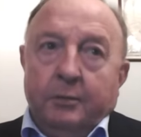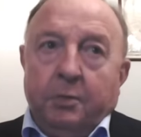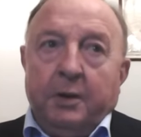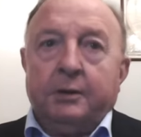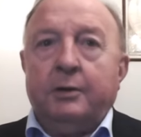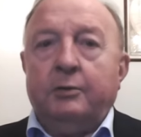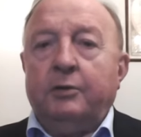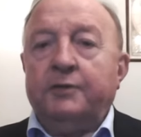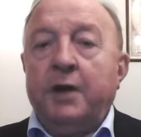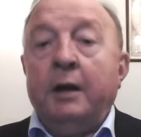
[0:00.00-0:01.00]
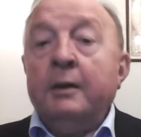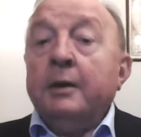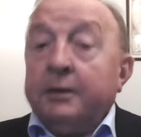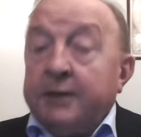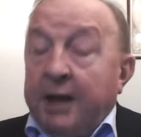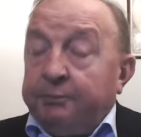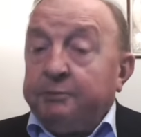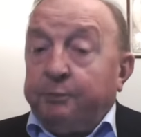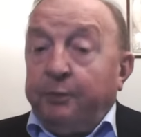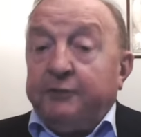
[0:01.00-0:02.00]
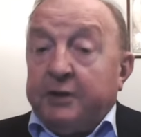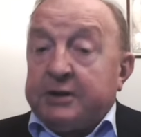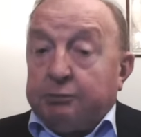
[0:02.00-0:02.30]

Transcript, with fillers: Pan Hołownia, ja bym powiedział. Był